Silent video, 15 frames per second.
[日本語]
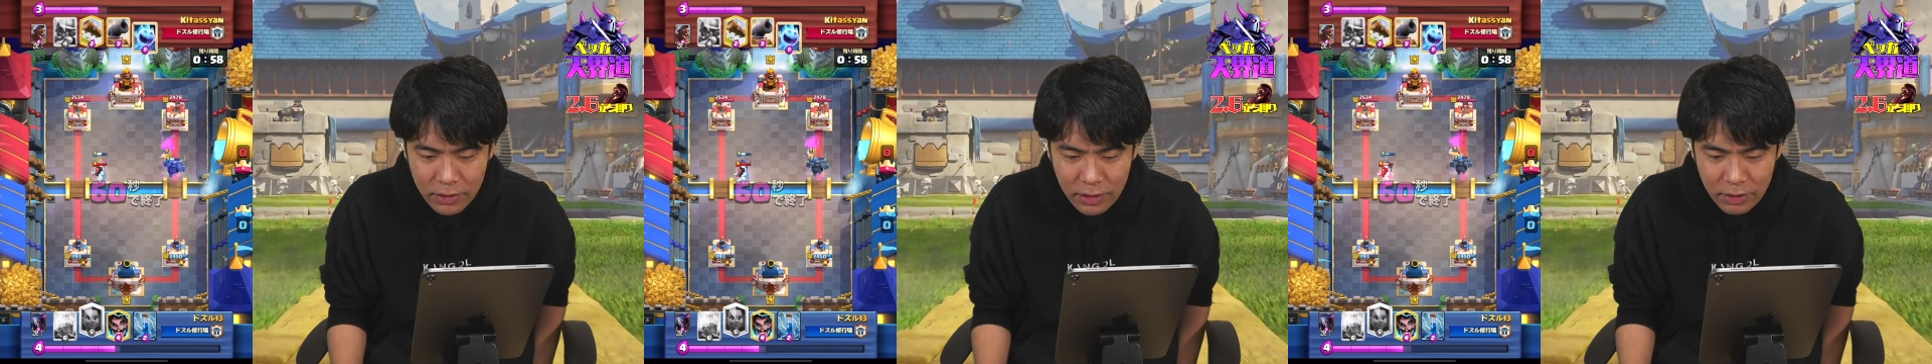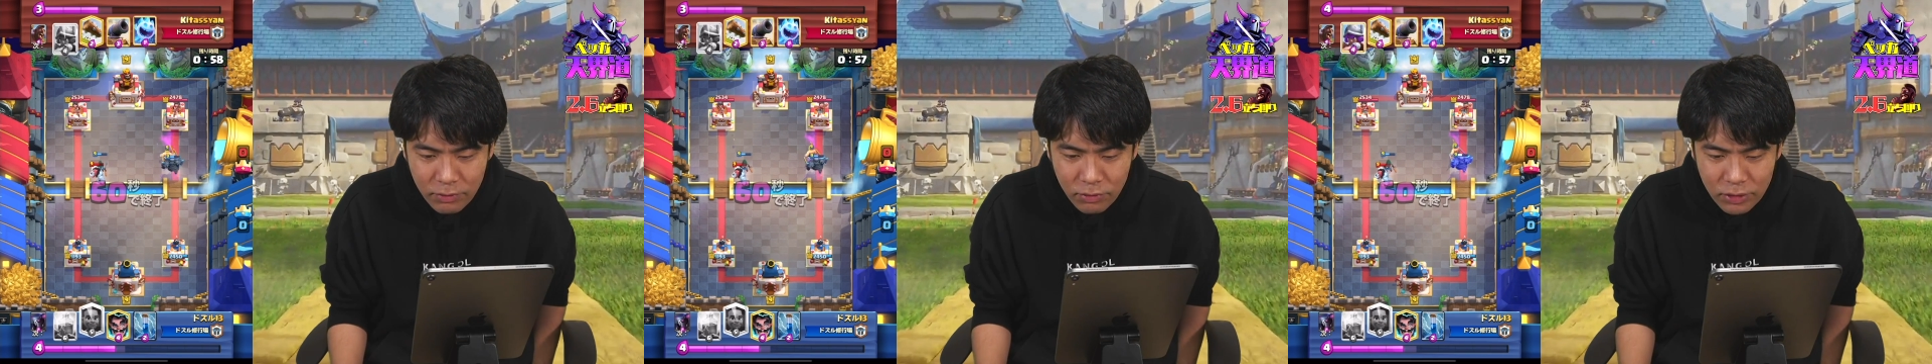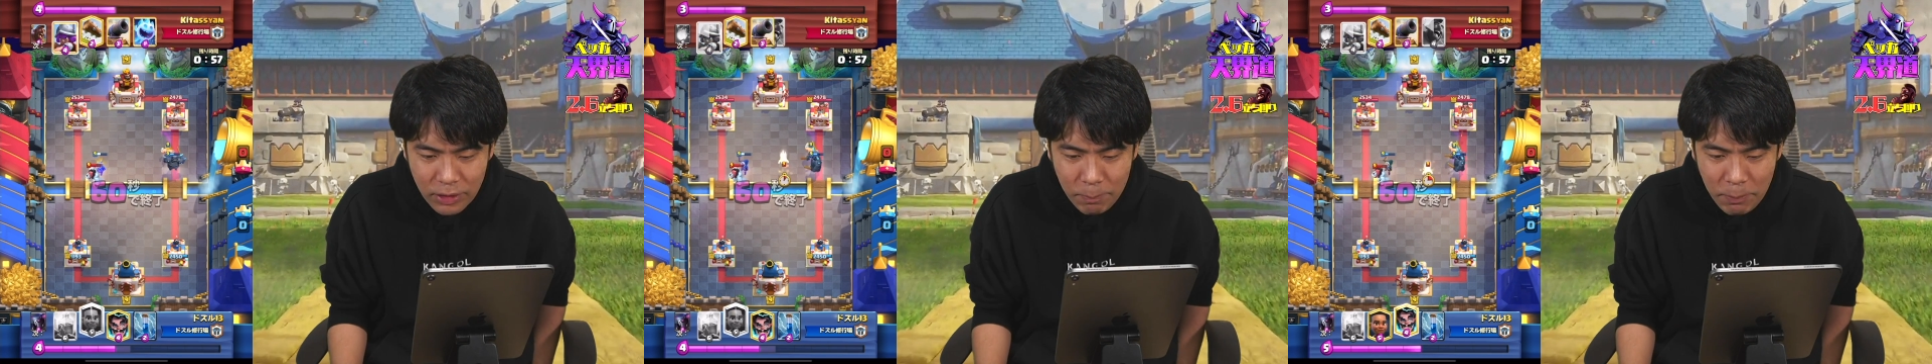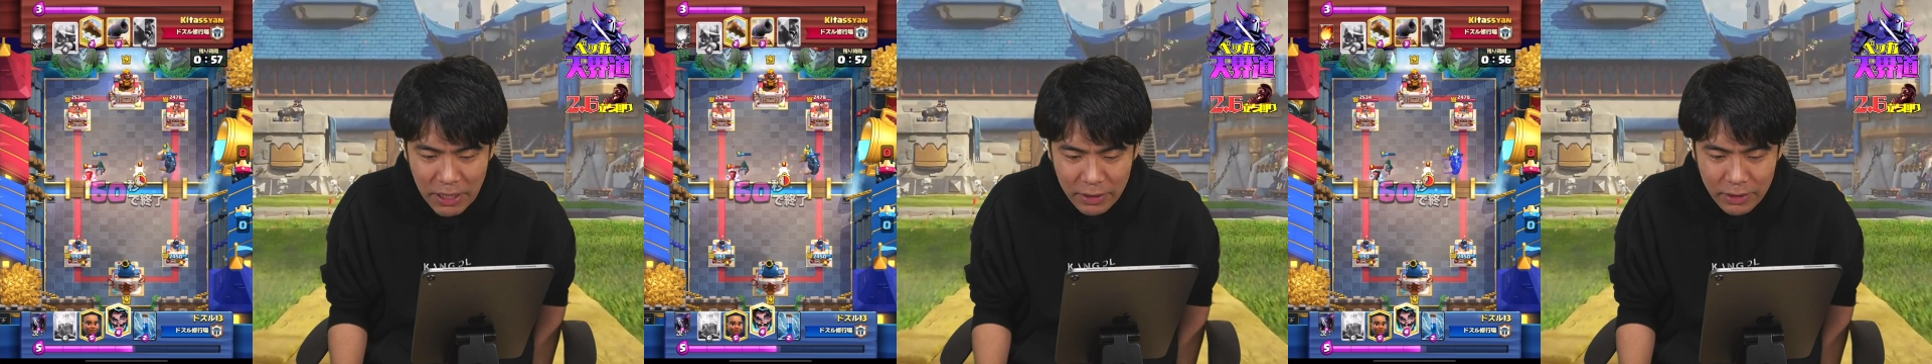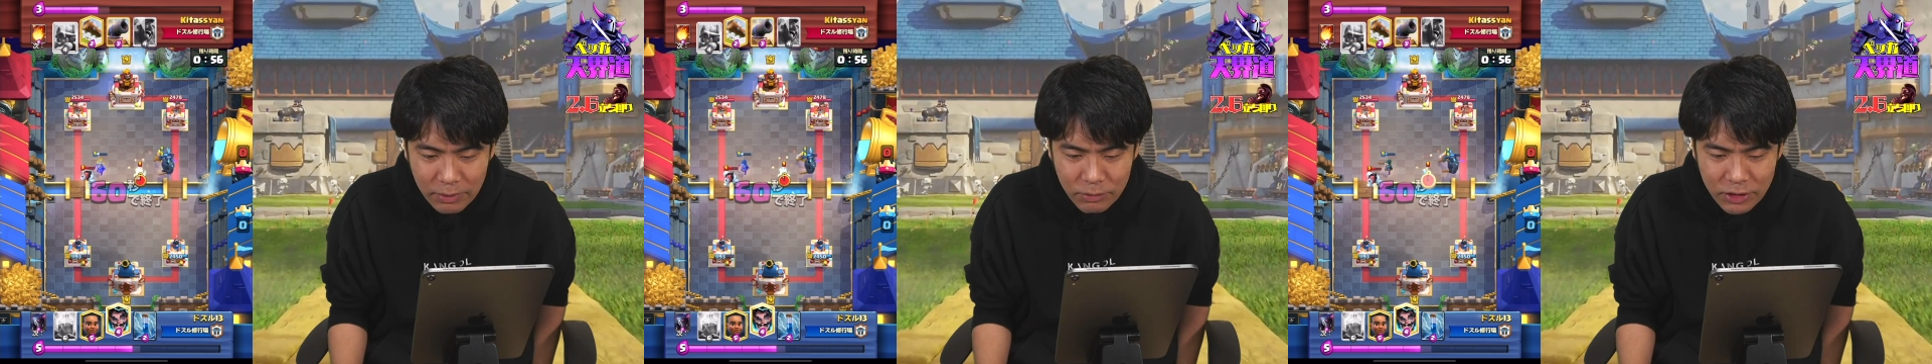で、ここで
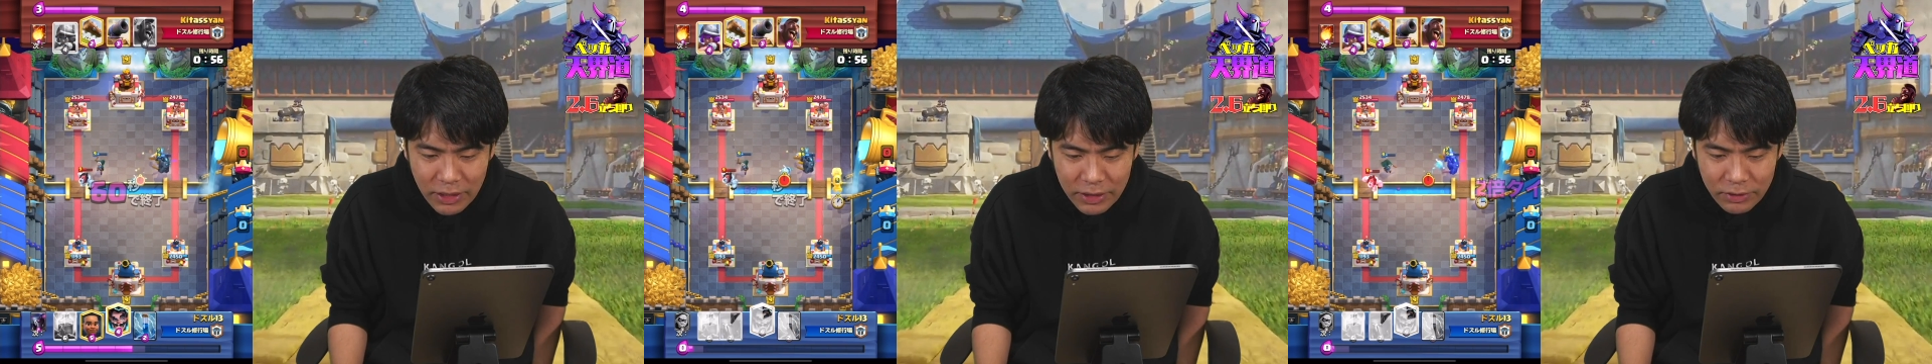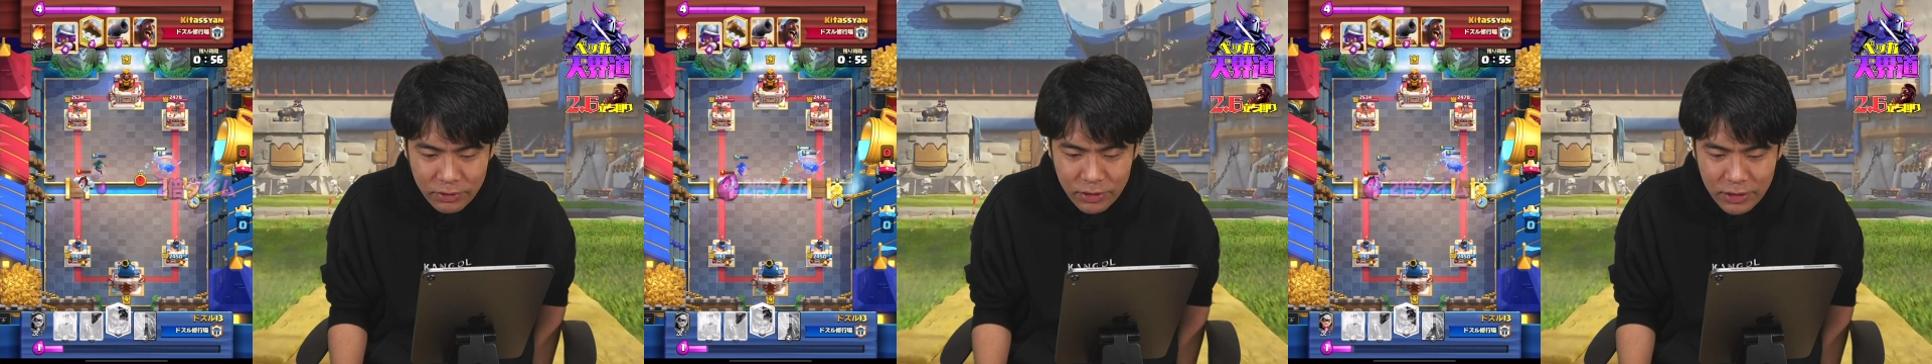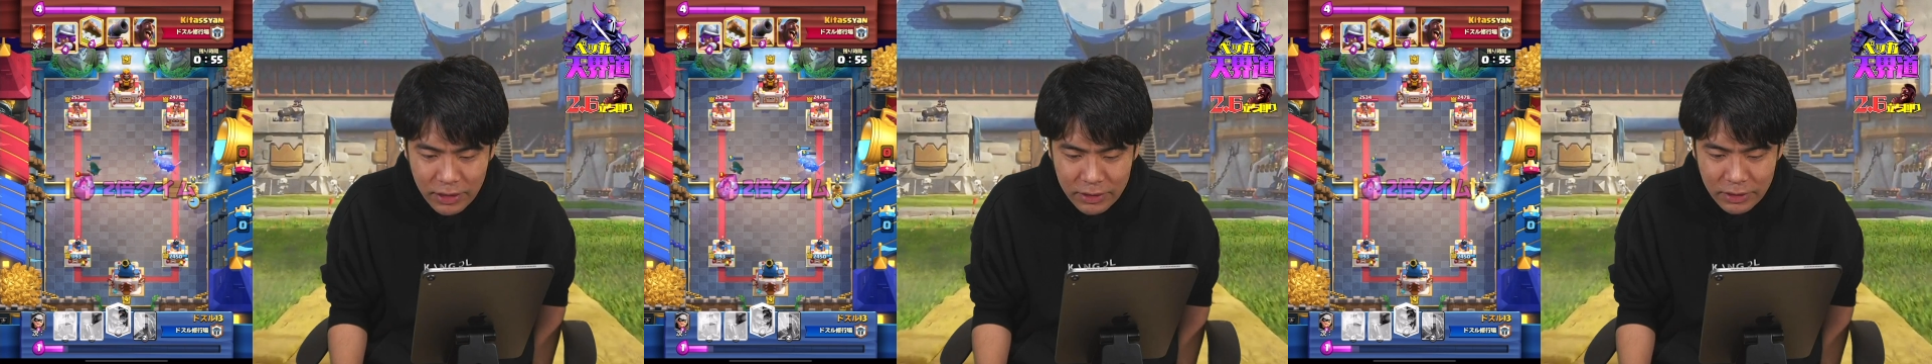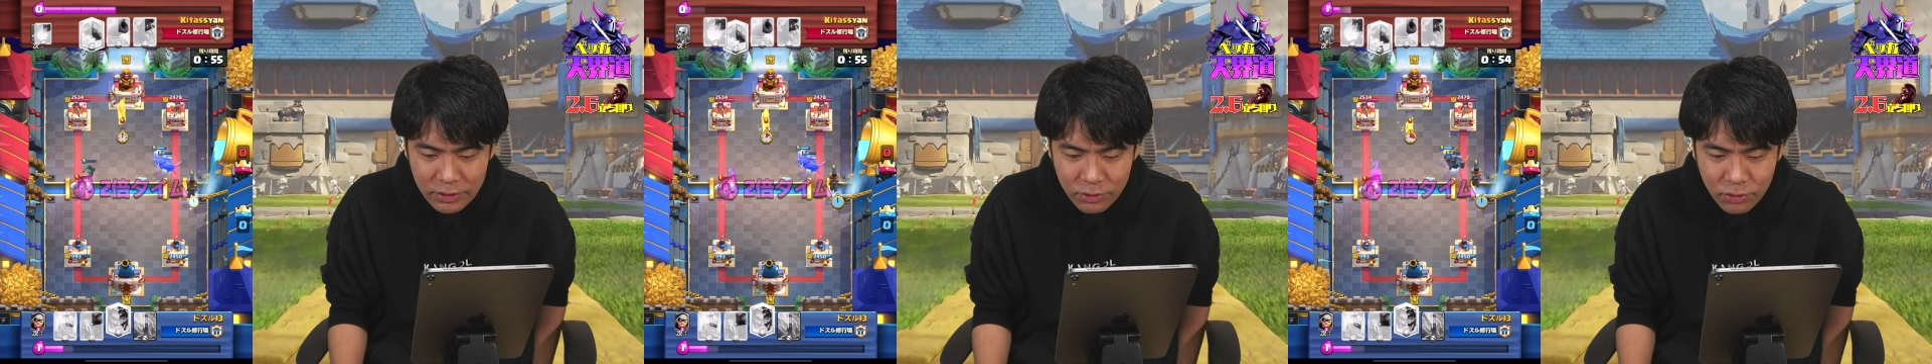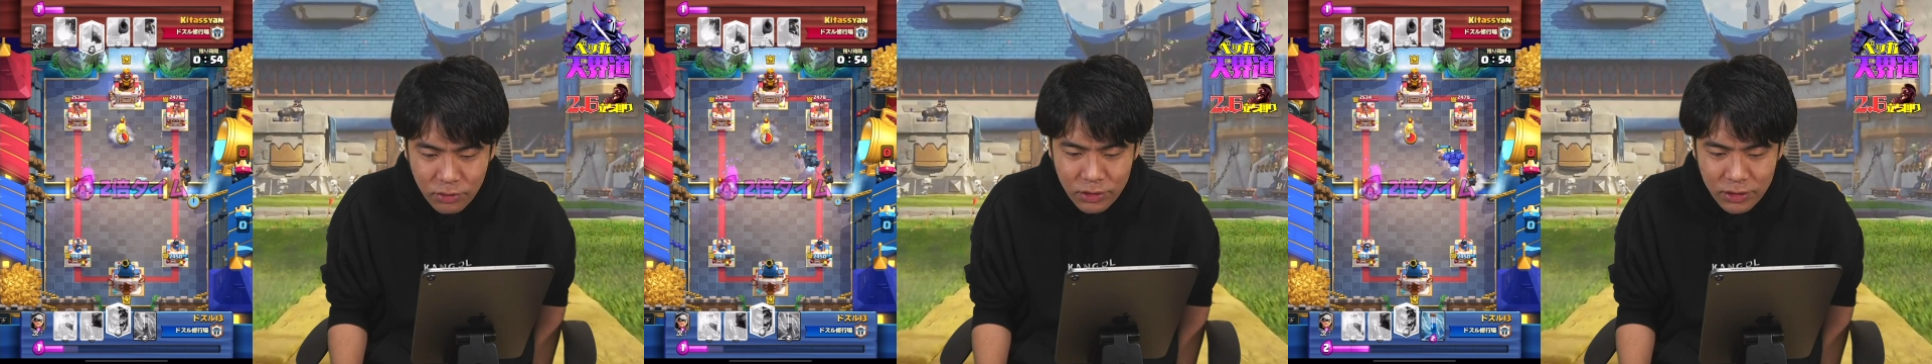ペッカも体力かなり
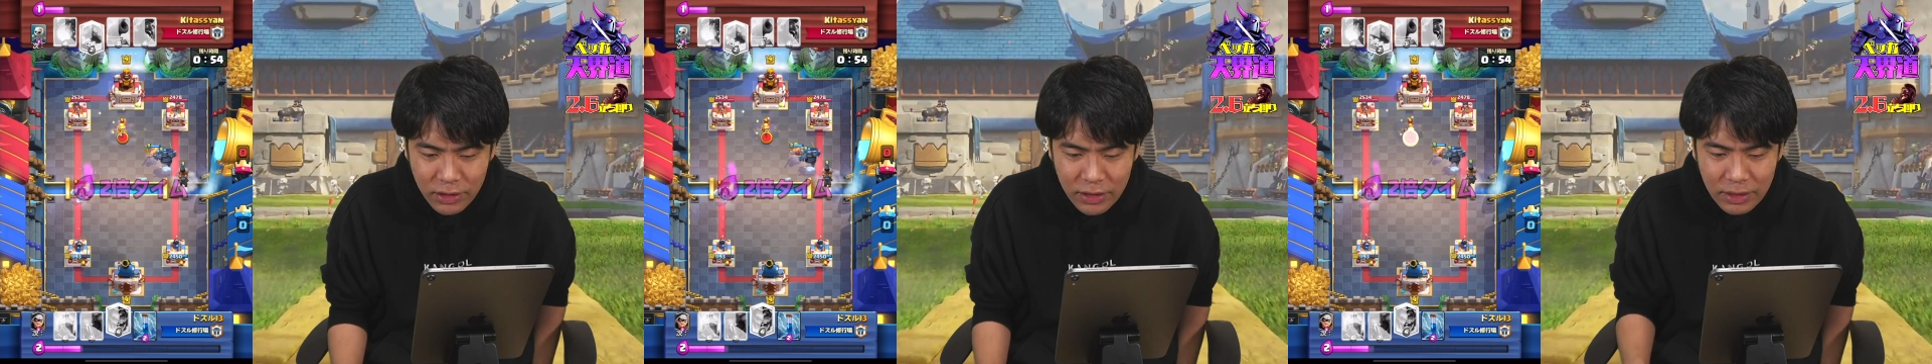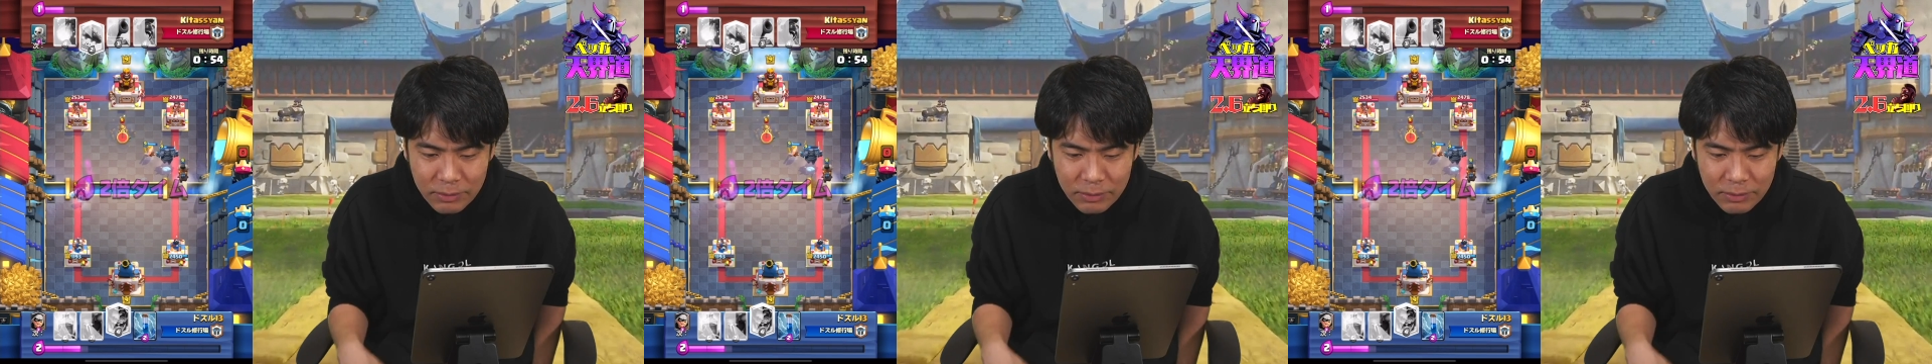残って、